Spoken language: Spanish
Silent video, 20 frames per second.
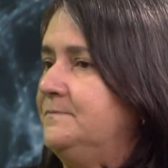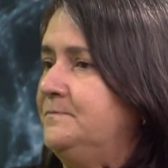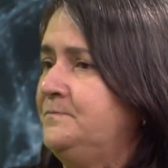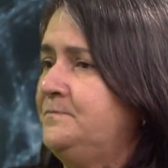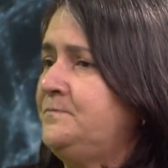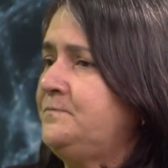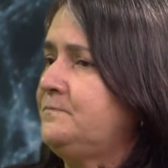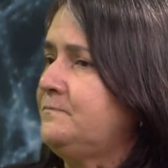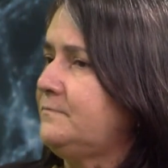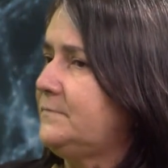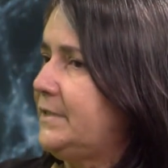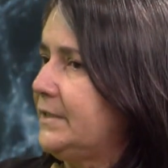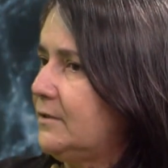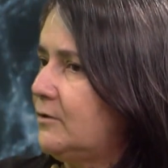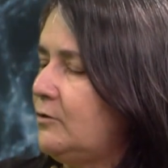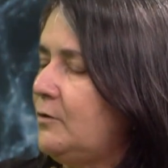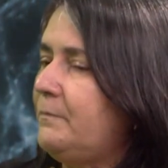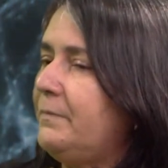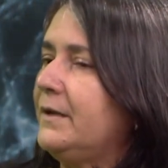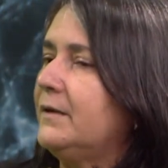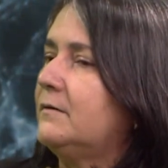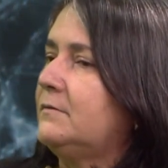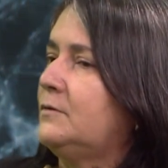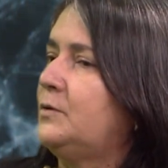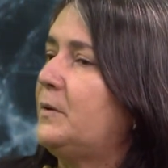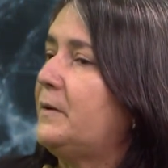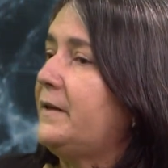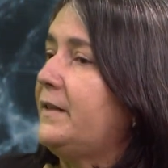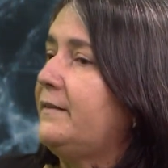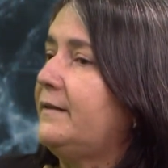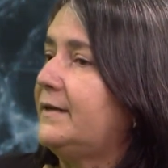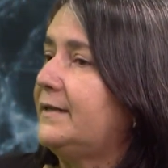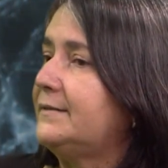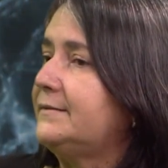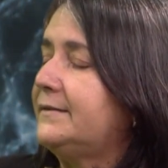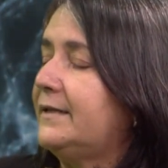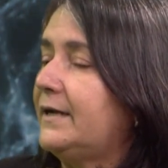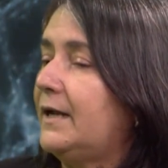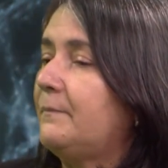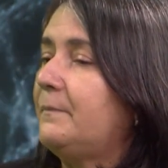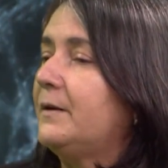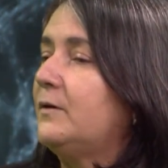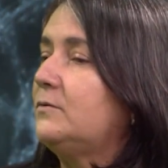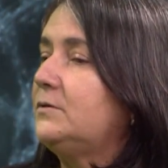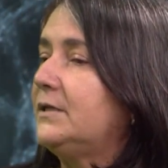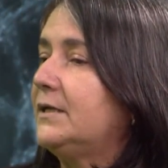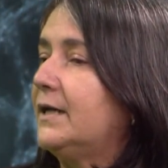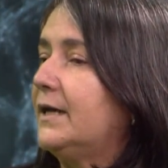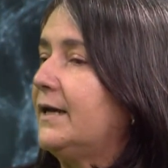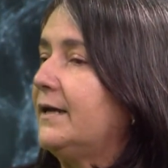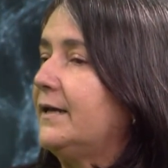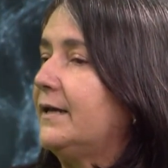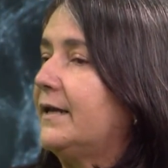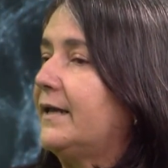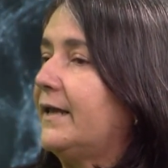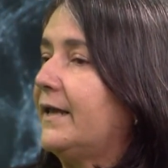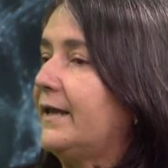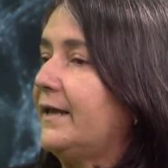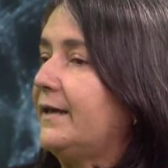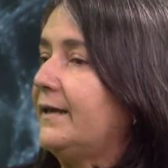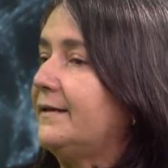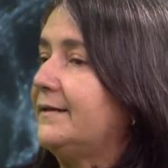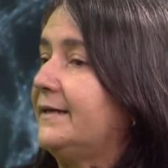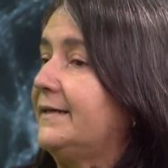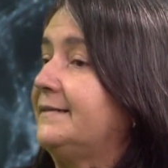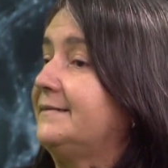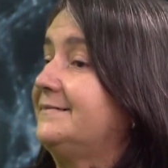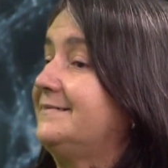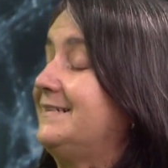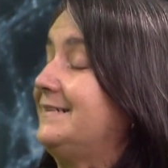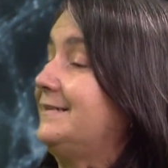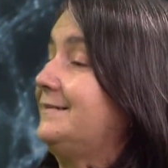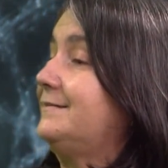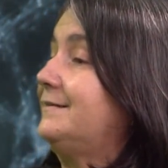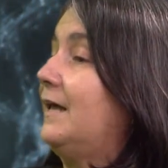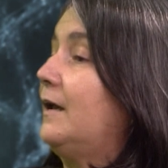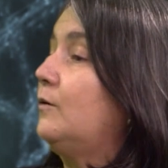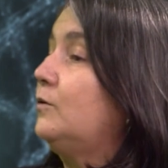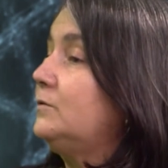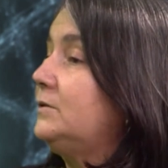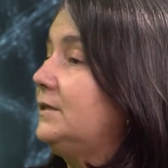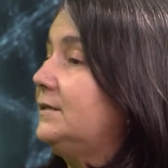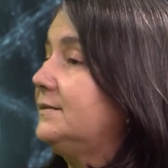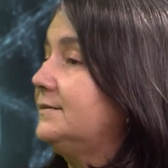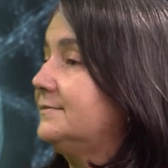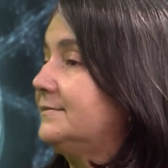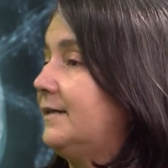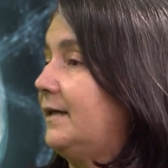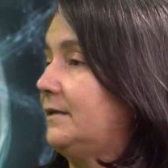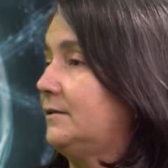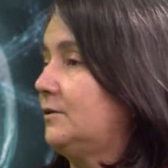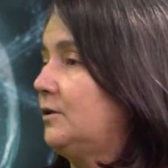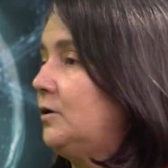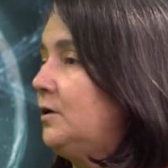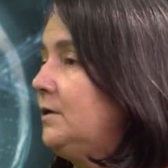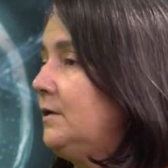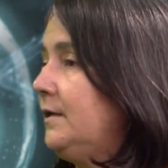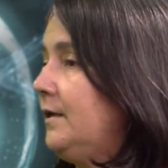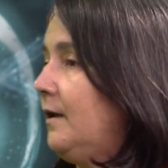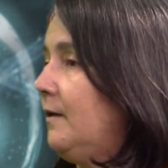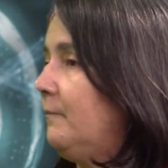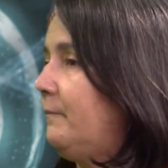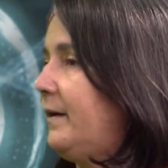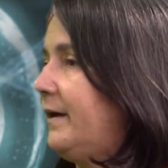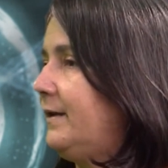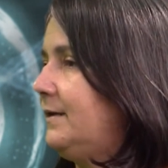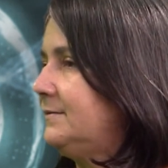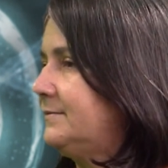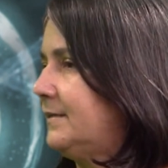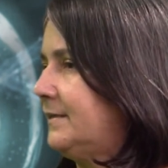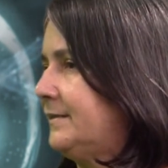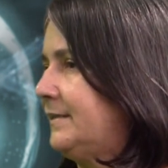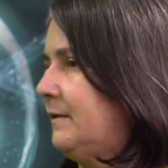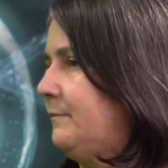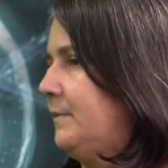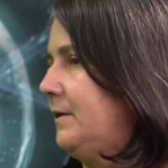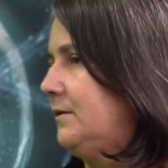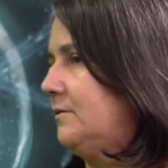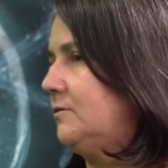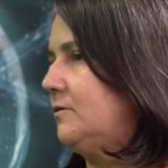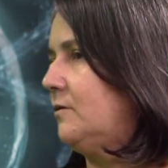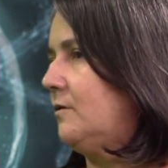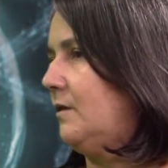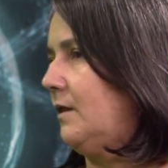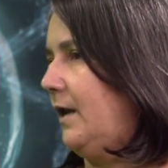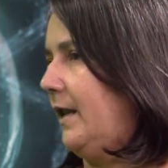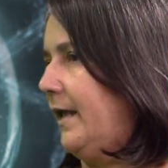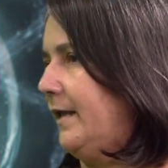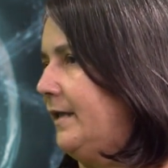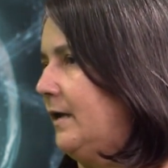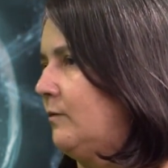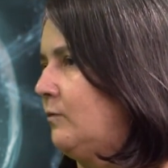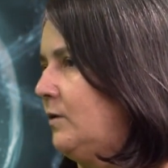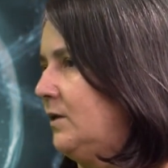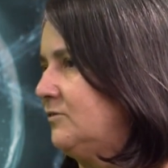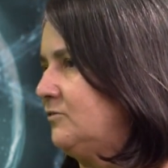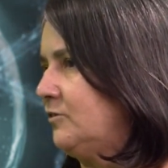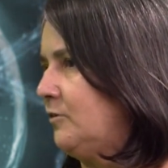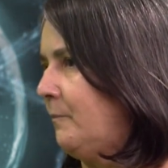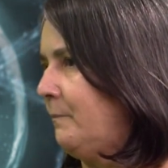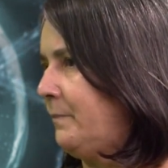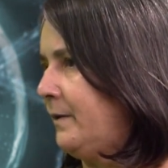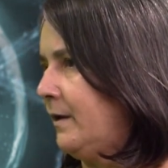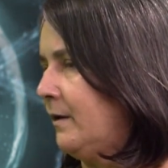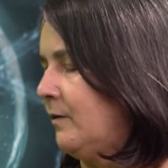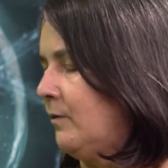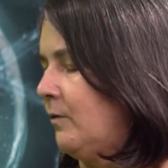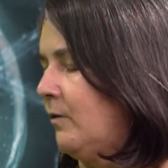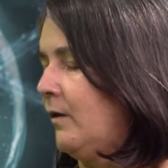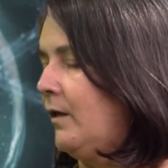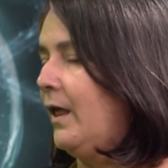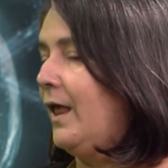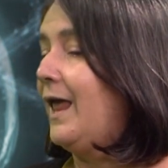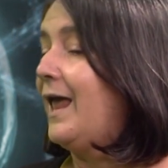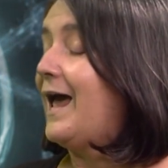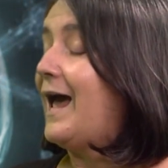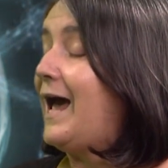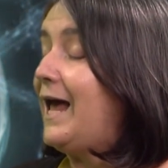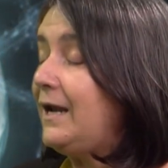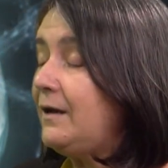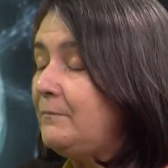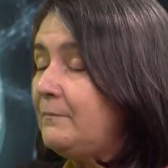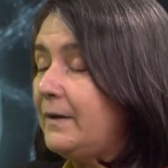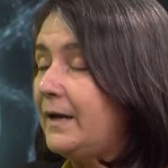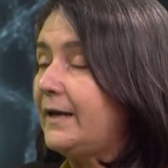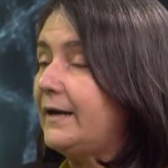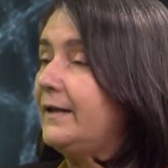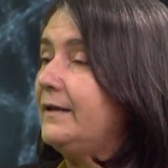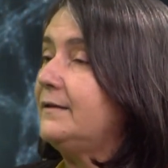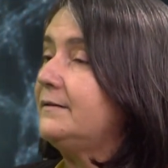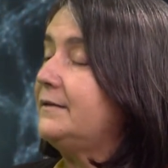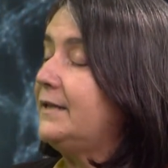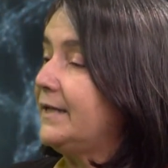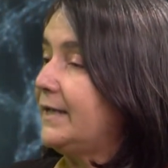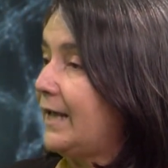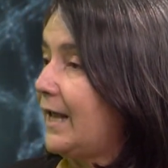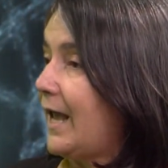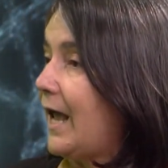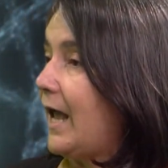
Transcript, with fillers: disculpen, nuevas dianas terapéuticas que eh, se están utilizando para el tratamiento de la eyaculación precoz, al margen de que